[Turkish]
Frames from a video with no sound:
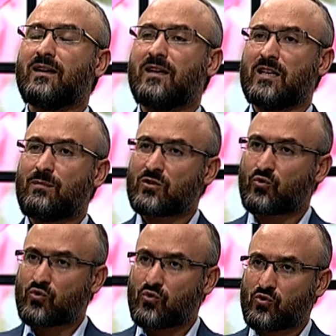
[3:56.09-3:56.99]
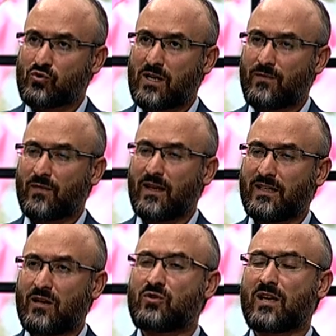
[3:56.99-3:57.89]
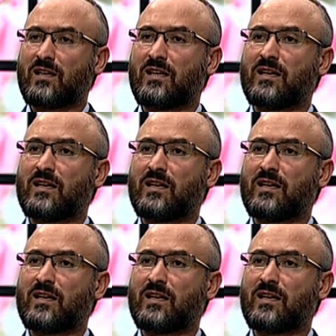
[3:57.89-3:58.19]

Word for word: e, namaz hususunda gevşeklik